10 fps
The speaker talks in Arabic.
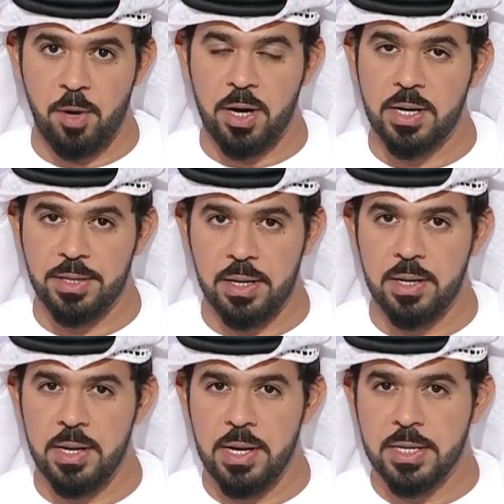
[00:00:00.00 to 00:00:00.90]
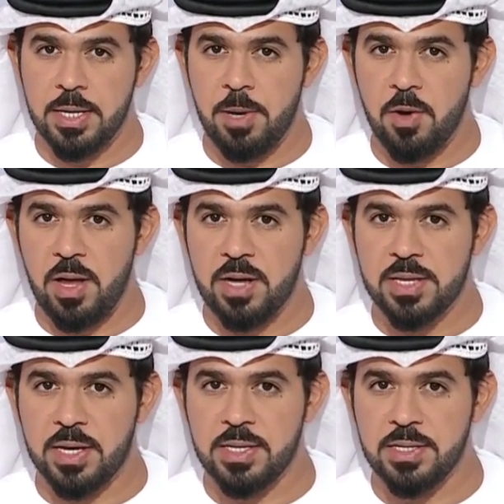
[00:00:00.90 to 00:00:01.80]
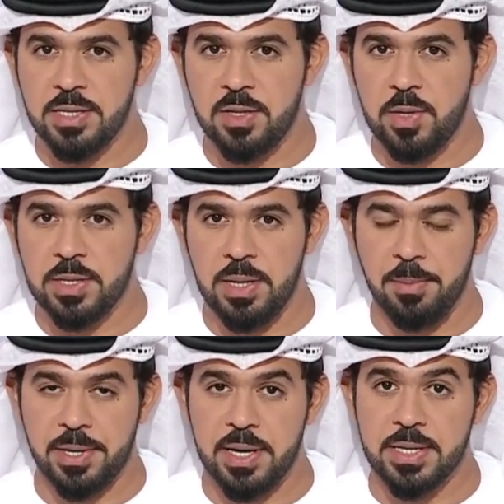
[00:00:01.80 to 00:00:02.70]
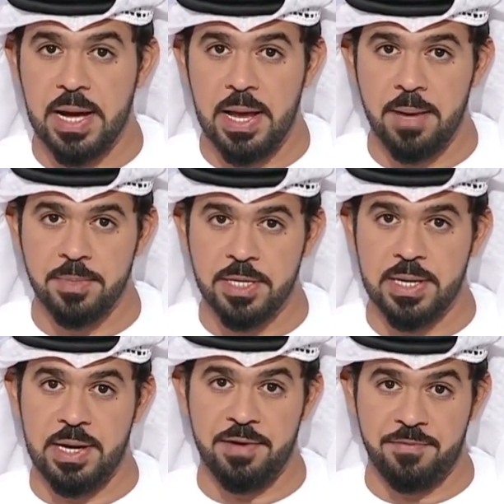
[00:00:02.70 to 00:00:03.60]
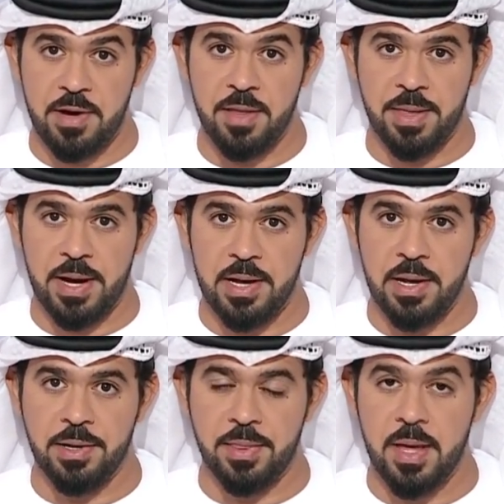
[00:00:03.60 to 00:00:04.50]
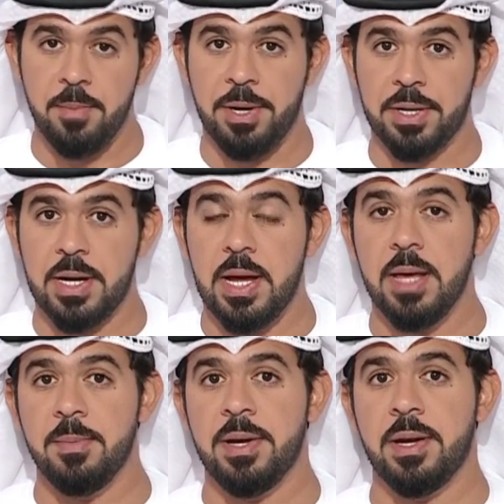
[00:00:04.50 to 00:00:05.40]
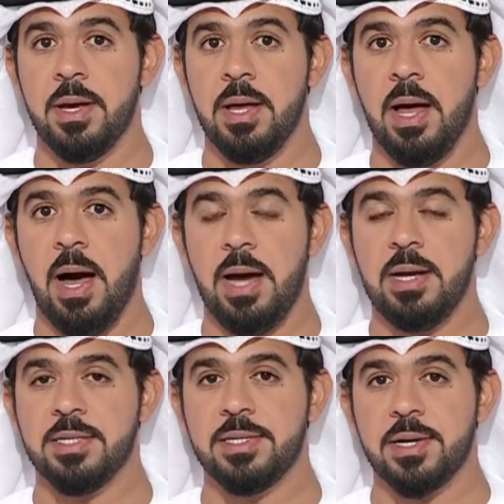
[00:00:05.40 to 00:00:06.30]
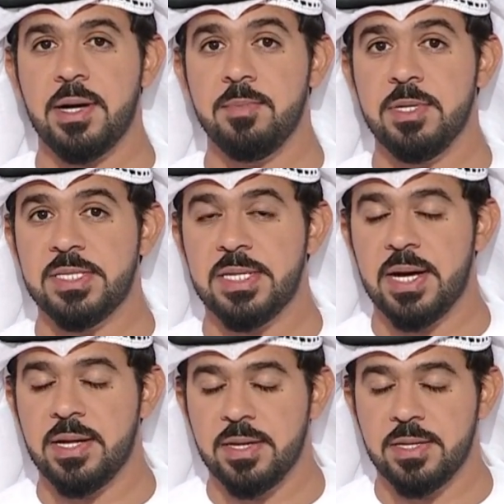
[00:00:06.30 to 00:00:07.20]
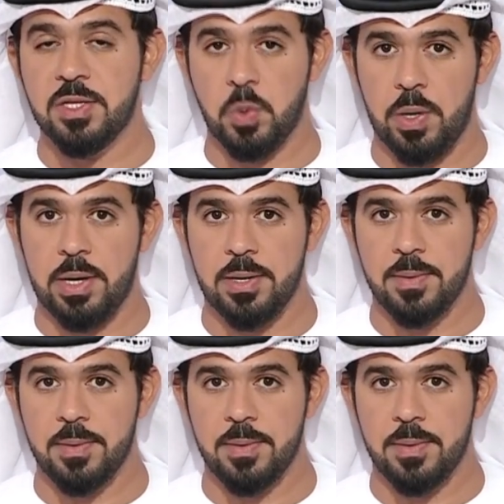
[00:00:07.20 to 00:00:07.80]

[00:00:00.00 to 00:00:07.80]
المعقدة كما أوضح تأكيد دولة الإمارات على أهمية الحفاظ على نظام قائم على احترام سيادة الدول